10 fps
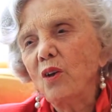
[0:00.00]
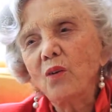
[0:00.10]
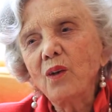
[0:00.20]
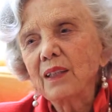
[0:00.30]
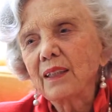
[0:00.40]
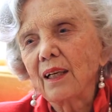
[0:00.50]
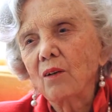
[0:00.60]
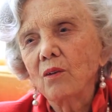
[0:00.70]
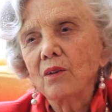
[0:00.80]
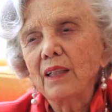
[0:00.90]
nunca está
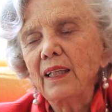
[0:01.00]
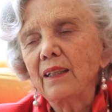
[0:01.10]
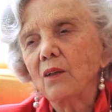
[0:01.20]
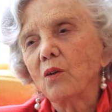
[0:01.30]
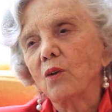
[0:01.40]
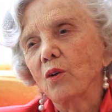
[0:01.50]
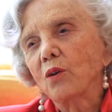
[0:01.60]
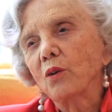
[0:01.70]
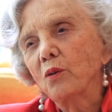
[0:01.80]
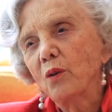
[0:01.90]
contento con lo
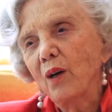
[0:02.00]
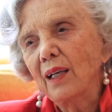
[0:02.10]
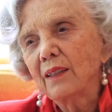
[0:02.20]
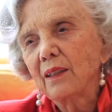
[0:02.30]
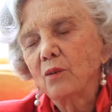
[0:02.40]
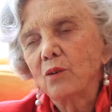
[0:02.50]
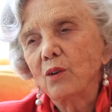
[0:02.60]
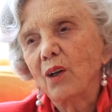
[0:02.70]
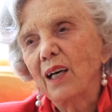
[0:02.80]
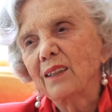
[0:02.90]
que uno hace,
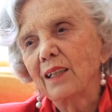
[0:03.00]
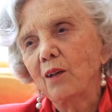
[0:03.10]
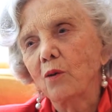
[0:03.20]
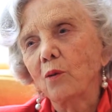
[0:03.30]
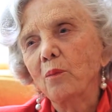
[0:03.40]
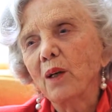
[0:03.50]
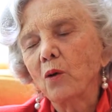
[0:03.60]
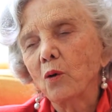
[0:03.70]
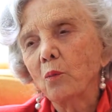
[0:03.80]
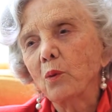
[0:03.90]
uno hace lo
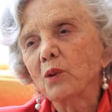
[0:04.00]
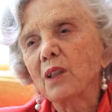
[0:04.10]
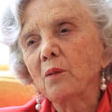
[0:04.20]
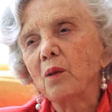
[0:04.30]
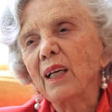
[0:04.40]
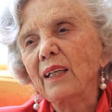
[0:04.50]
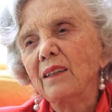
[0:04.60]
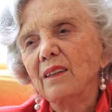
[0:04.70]
mejor posible